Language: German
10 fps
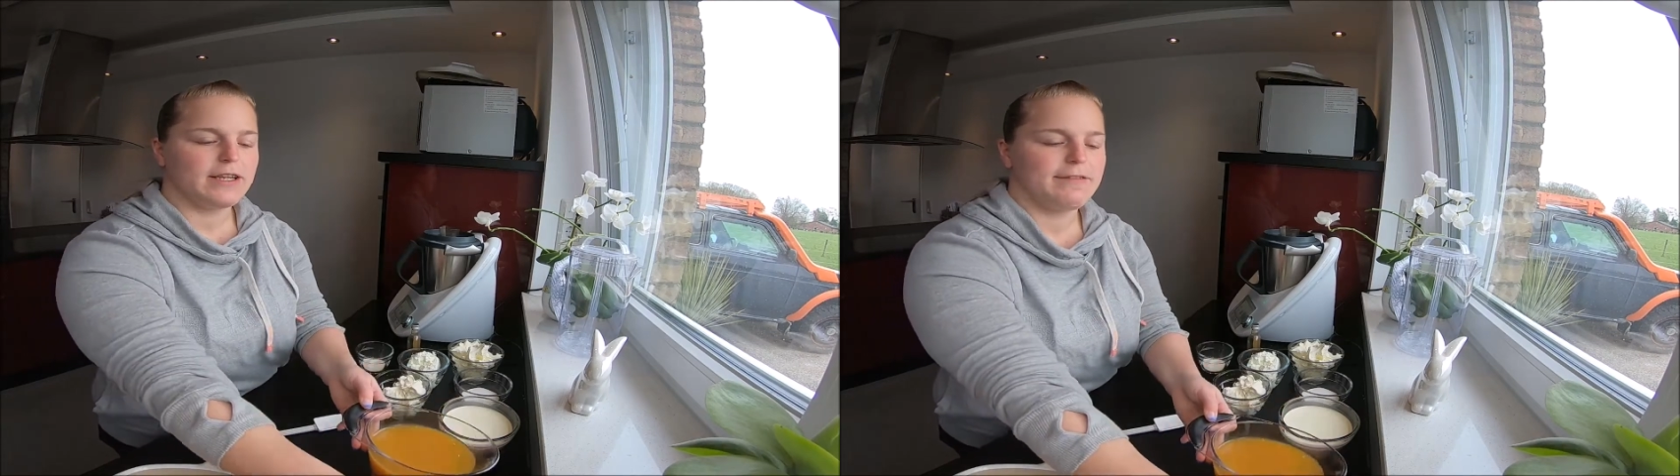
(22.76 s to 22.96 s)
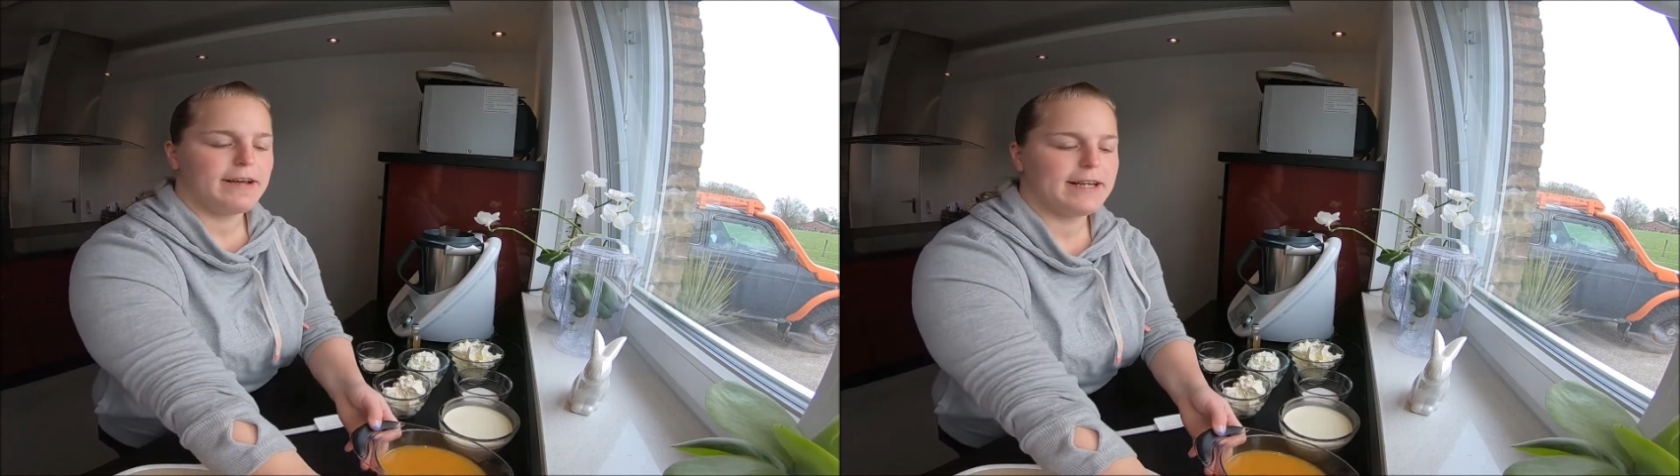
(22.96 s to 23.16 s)

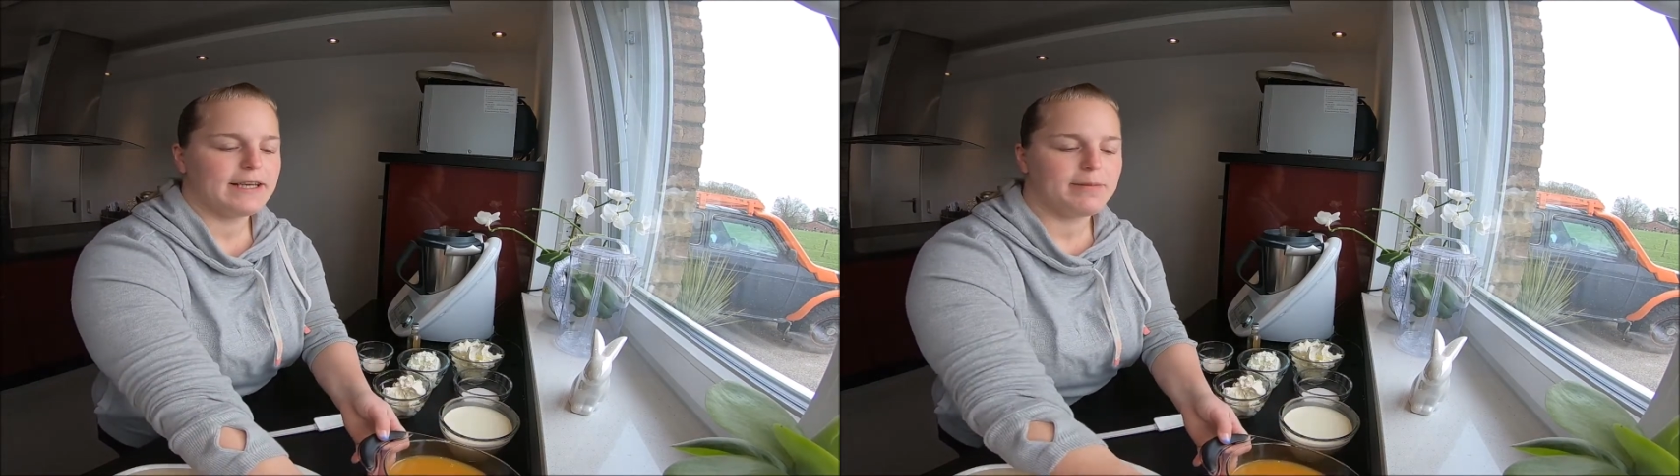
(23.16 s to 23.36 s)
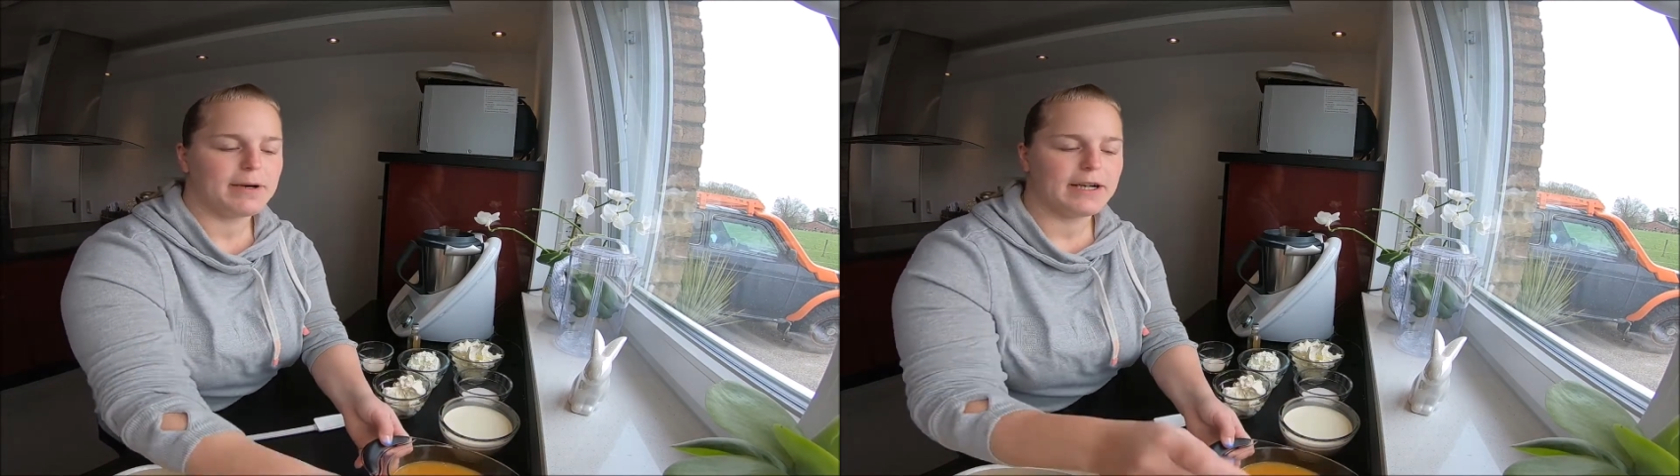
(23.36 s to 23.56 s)
Die werde
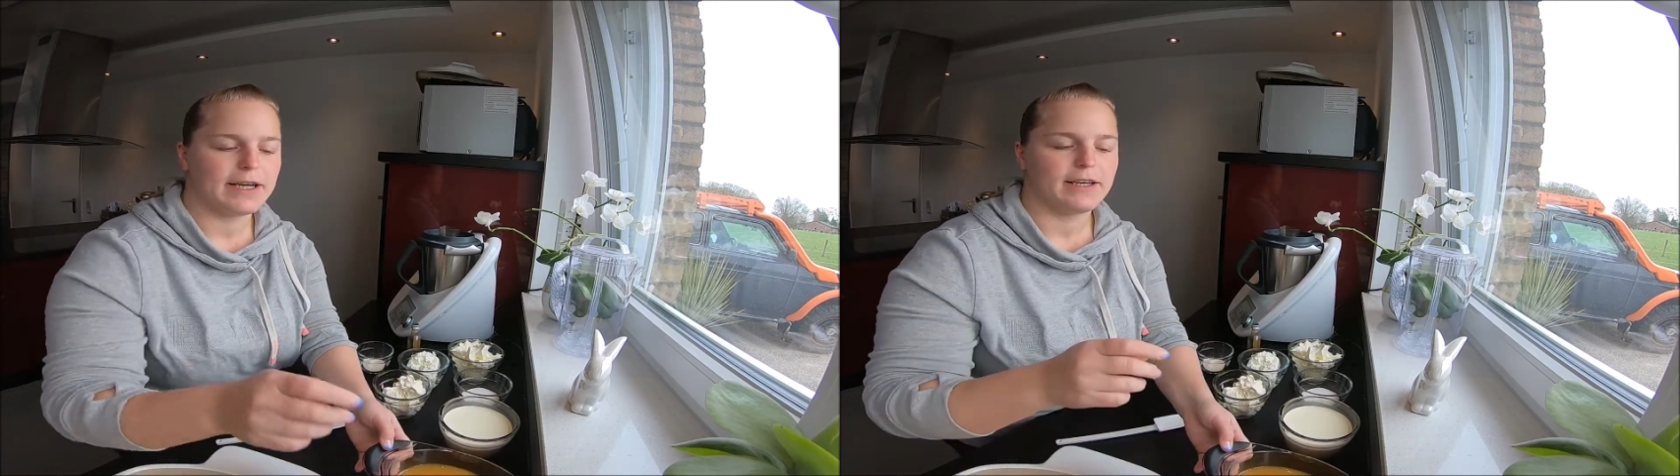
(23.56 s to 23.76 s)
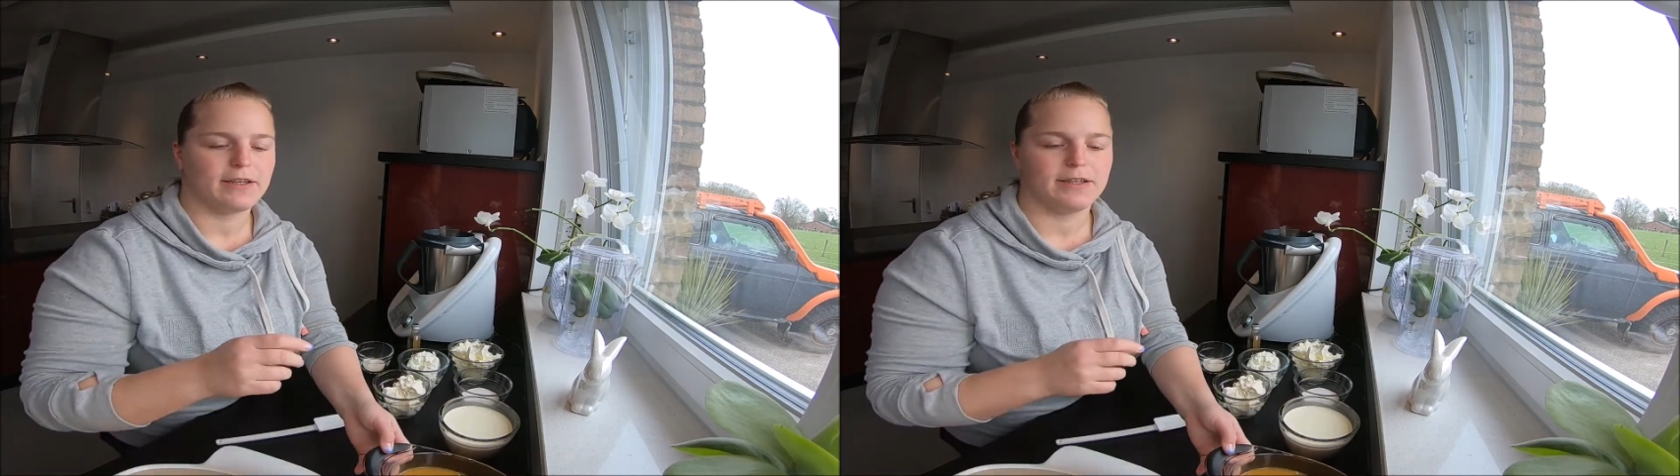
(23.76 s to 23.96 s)
ich aber
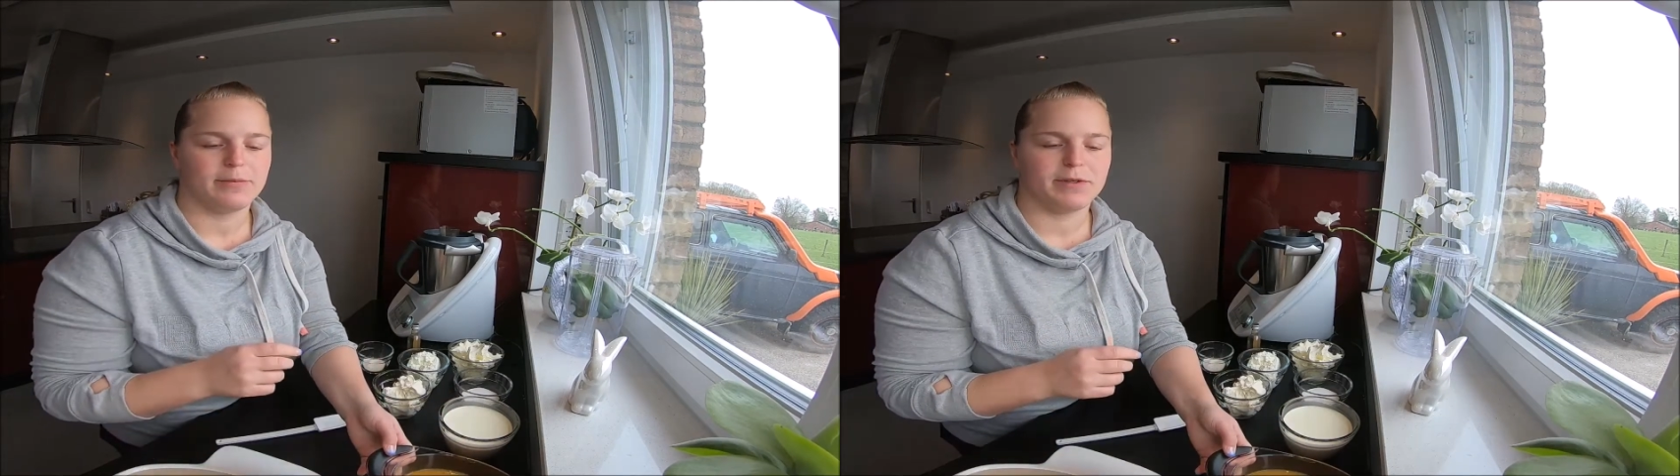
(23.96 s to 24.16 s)
gleich, ähm,